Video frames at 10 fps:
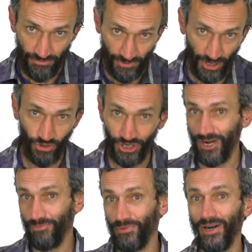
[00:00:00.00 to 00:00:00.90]
в хорошей
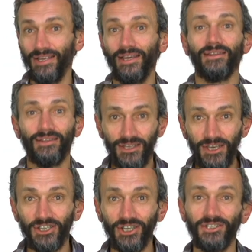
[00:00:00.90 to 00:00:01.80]
компании
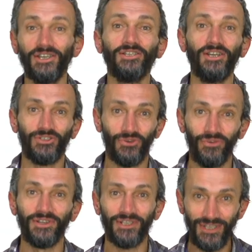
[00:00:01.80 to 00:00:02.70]
таких же
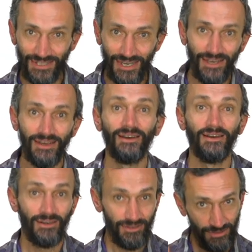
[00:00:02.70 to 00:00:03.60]
заинтересованных детей
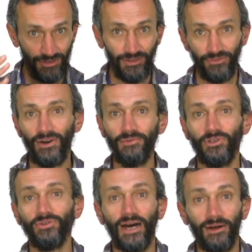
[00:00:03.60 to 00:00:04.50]
вам
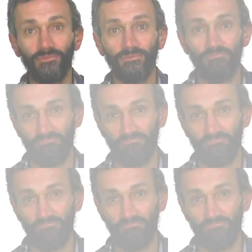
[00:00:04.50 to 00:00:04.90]
сюда.